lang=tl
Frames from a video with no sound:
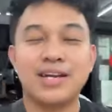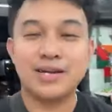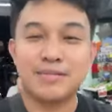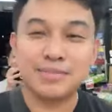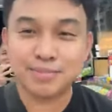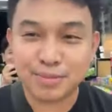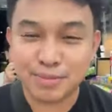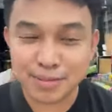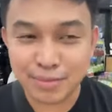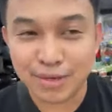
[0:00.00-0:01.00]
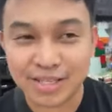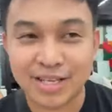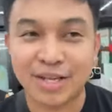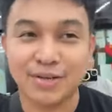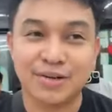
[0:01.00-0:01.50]
na naman po magmukha
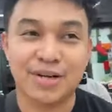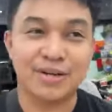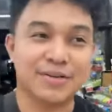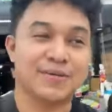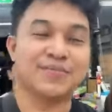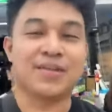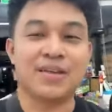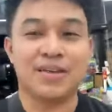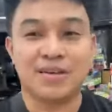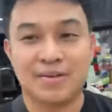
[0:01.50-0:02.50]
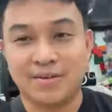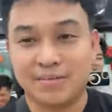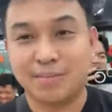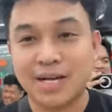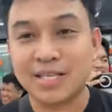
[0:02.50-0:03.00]
tayong ano,
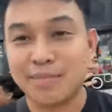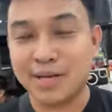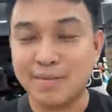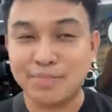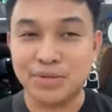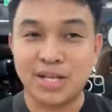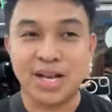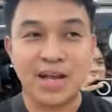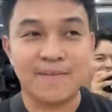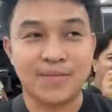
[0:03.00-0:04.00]
baka sabihin po nila,